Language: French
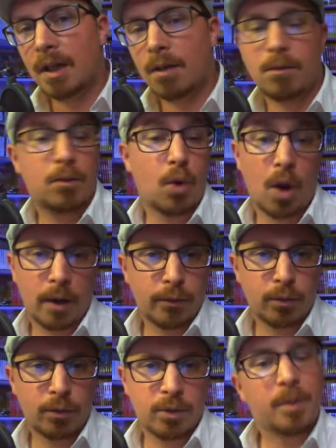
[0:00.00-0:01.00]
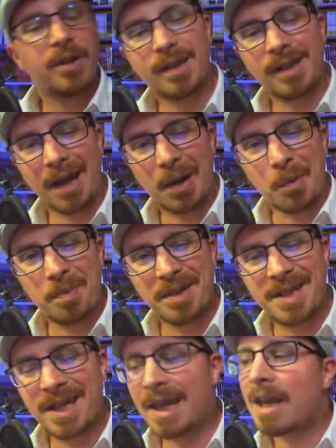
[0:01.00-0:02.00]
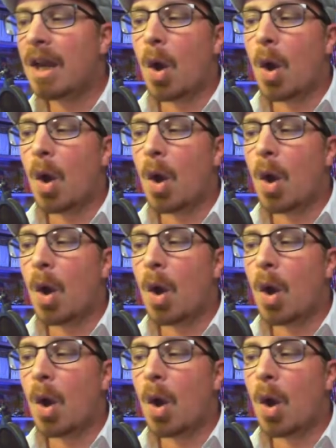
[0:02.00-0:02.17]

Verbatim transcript: On en rêve tous, mais c'est très compliqué.